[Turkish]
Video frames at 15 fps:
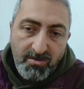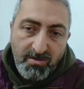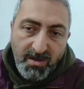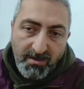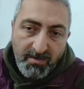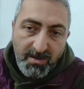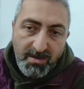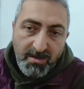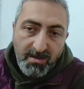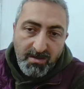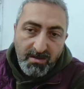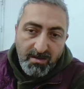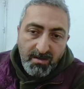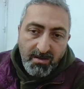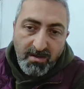Tabii
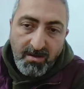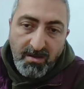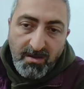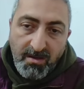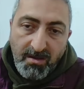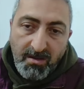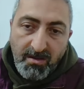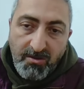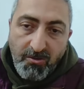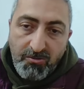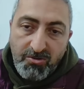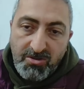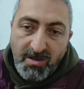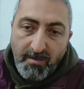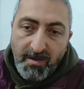ki
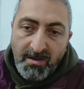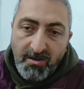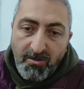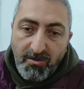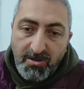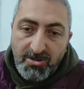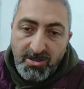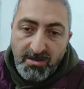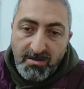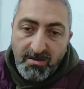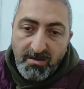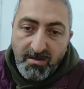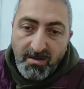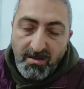kötü zamanlar olacak